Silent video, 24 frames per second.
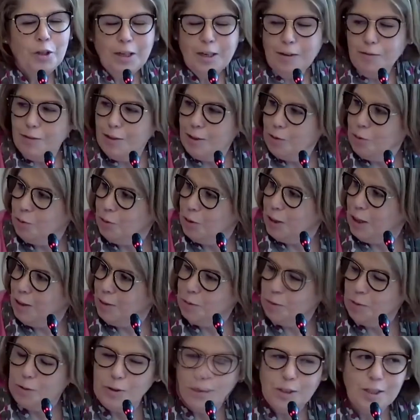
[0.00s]
on en a vécu
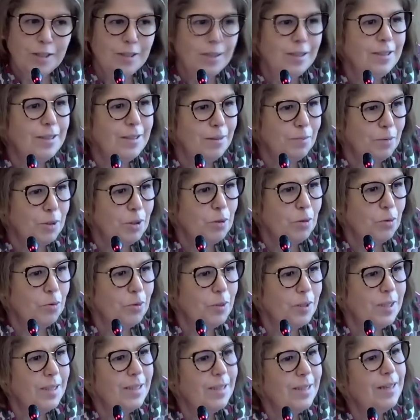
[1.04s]
quelques-uns ici, mais
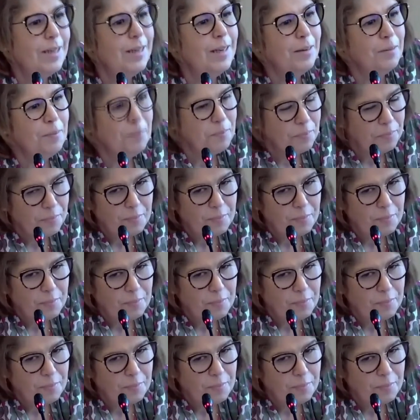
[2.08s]
celui-ci est,